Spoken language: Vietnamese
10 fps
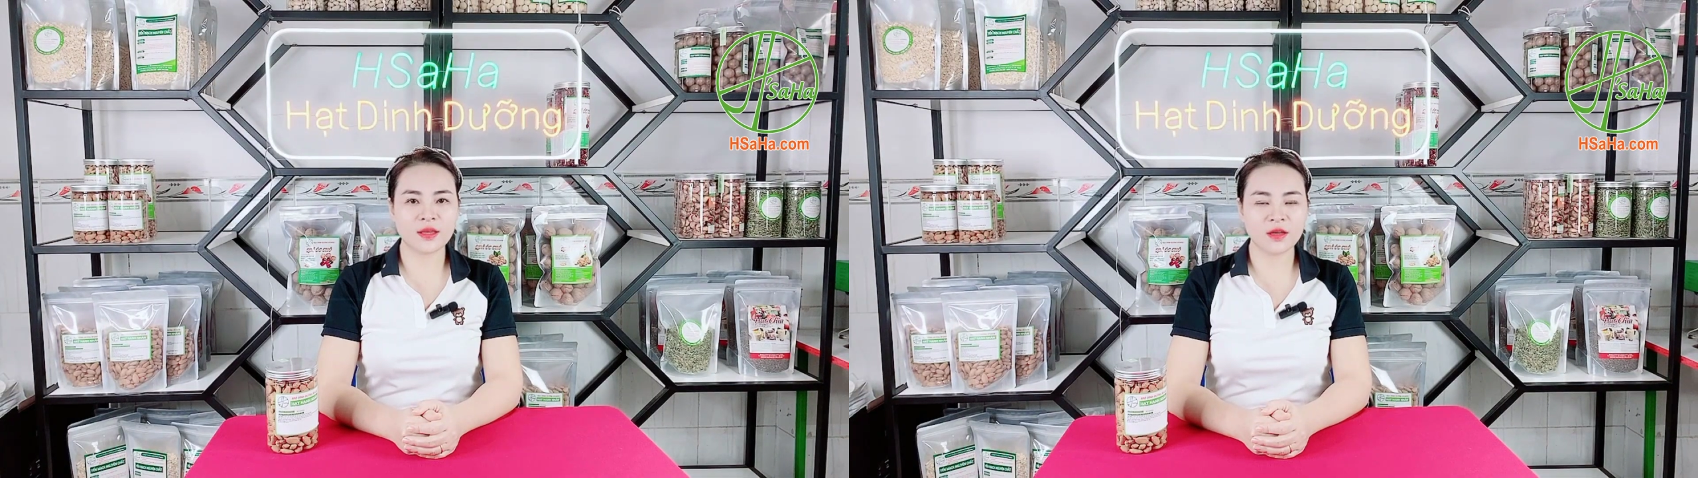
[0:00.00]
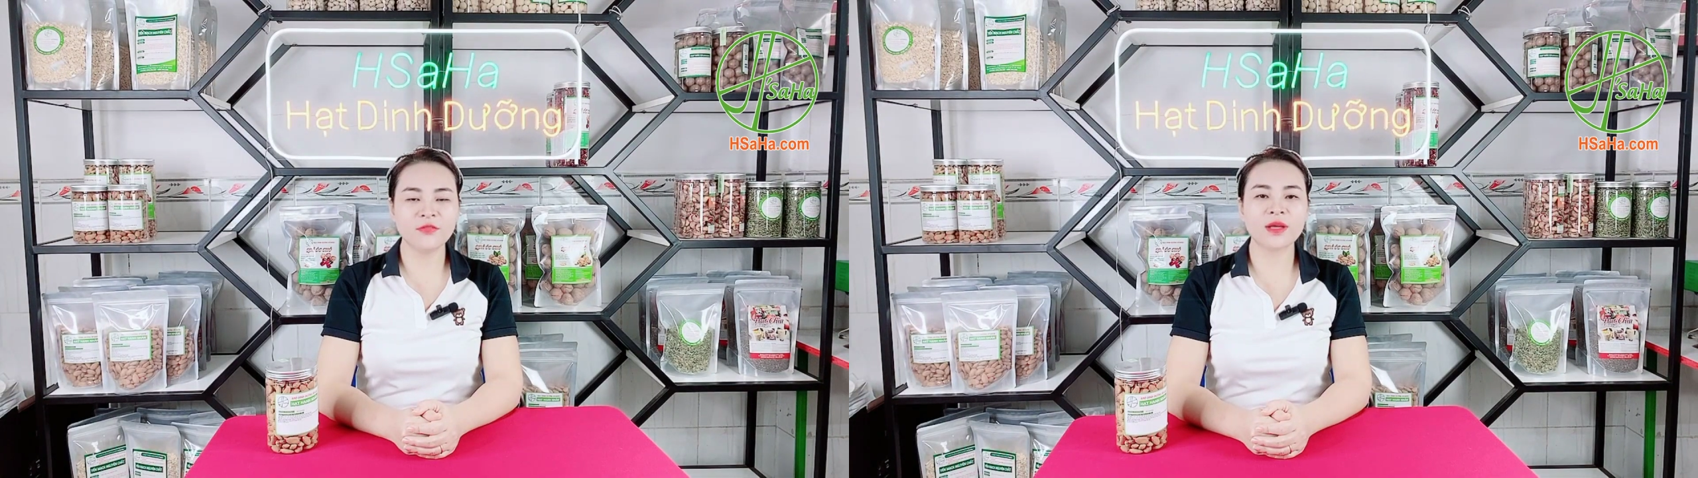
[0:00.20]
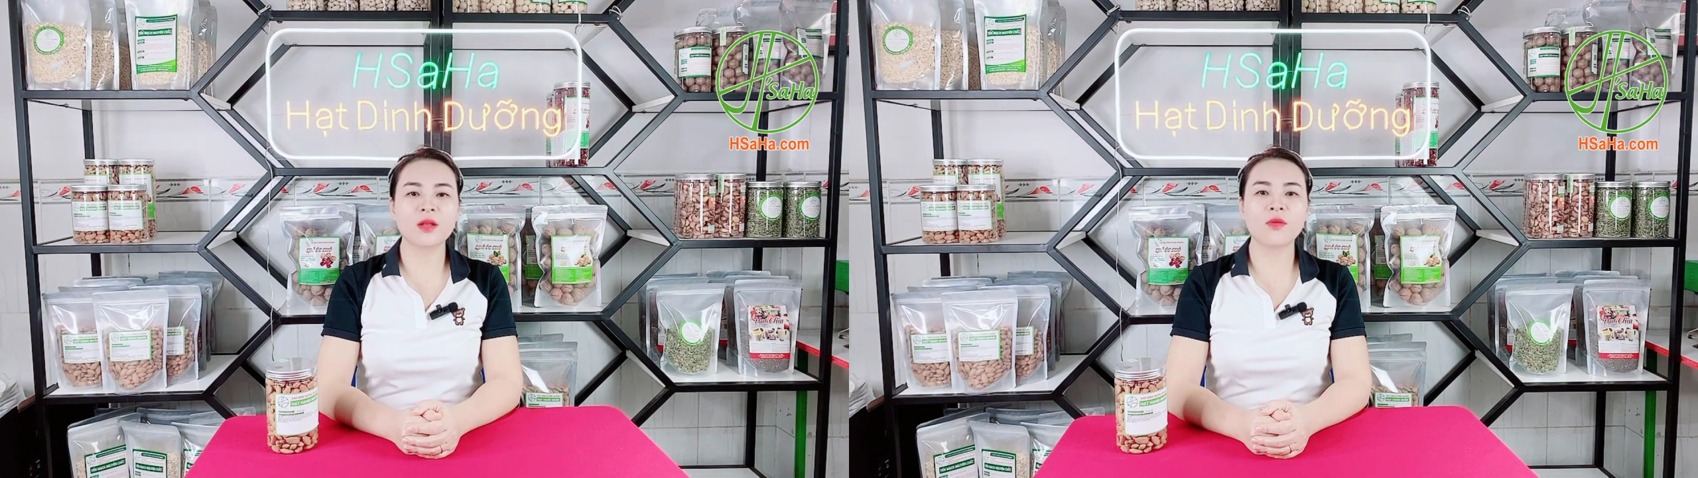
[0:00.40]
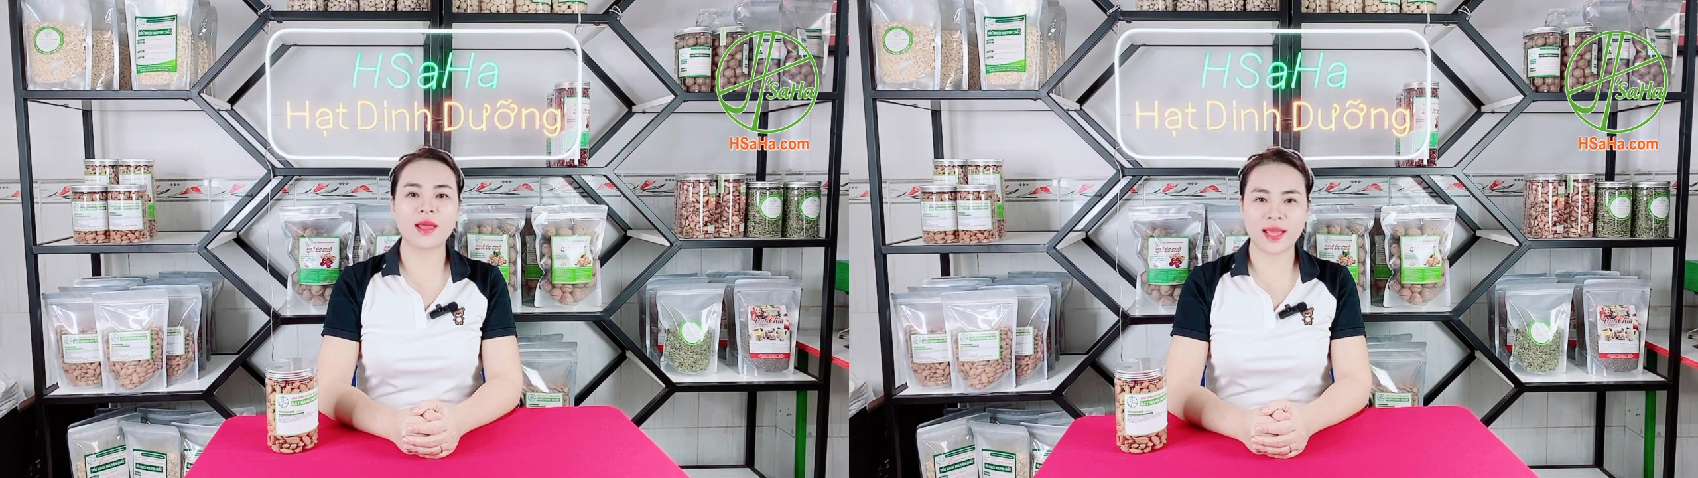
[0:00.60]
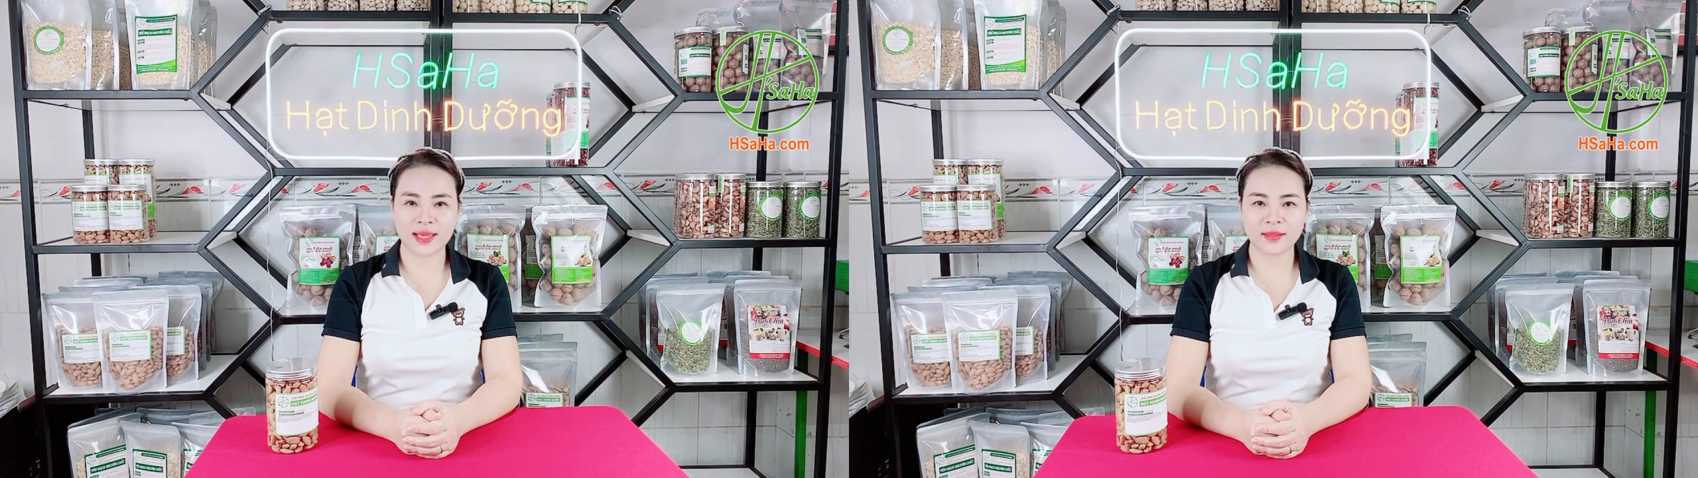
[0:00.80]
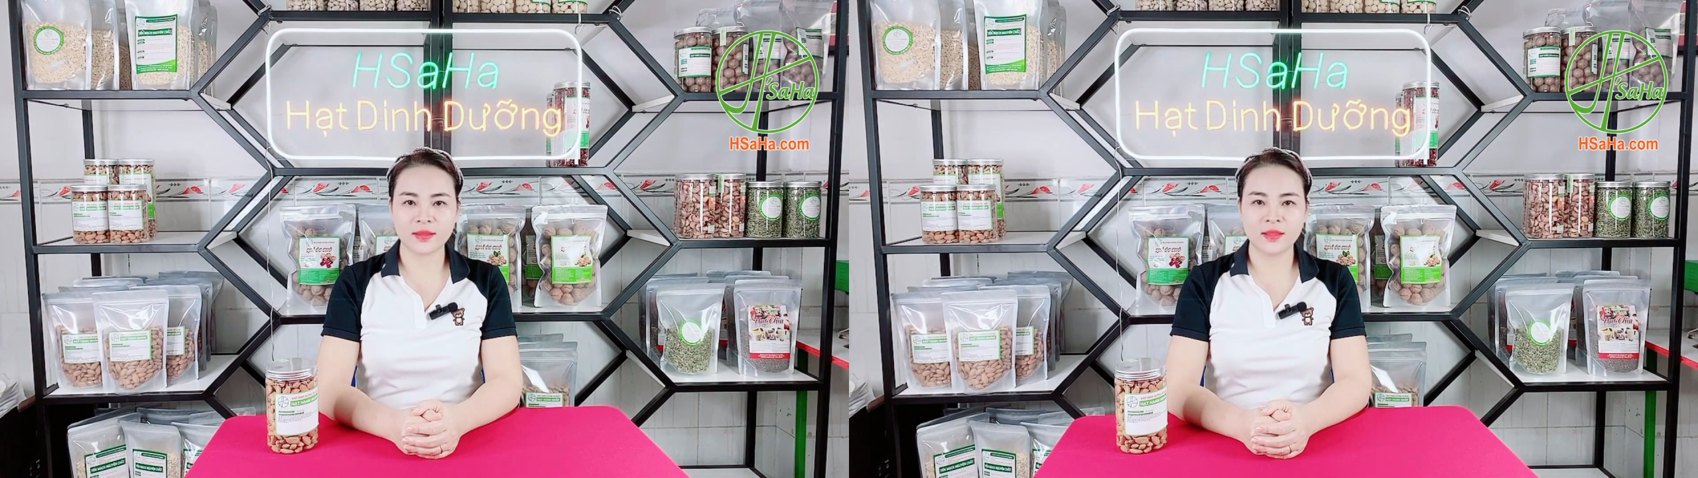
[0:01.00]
dị ứng với các loại hạt.